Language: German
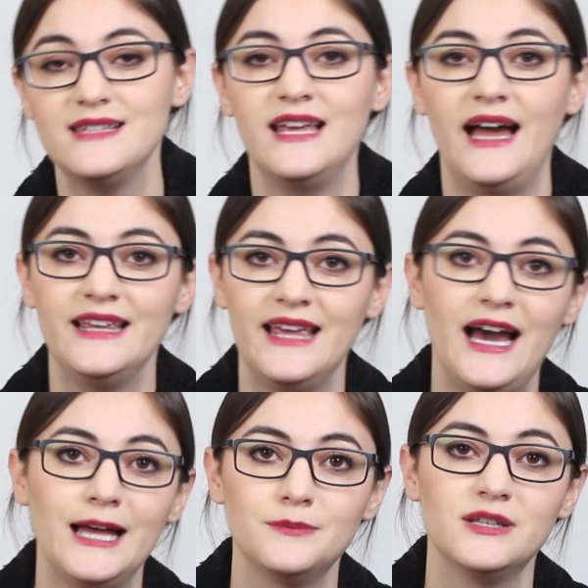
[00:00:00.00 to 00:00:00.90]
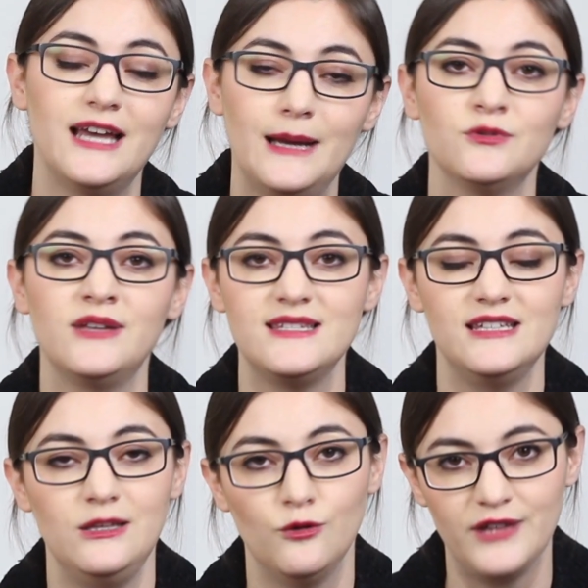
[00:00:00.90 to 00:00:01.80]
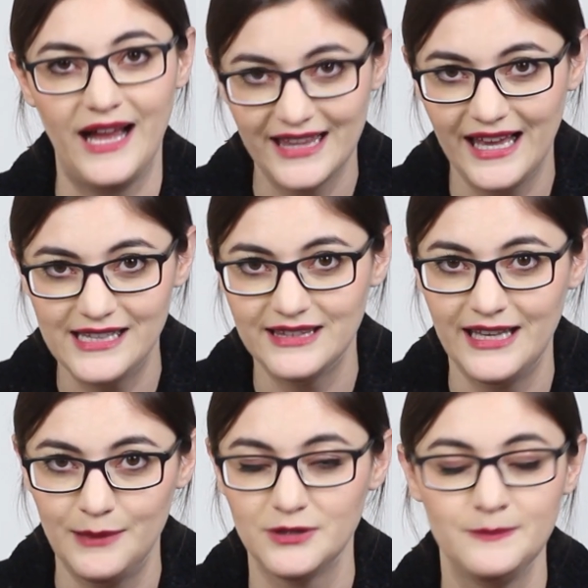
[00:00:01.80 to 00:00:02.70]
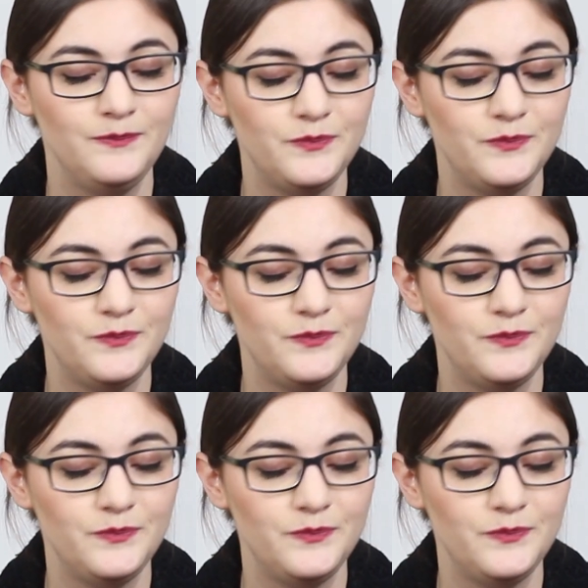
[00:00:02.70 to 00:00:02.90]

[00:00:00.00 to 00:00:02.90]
als ihr eingeatmet habt und als ihr die Luft angehalten habt.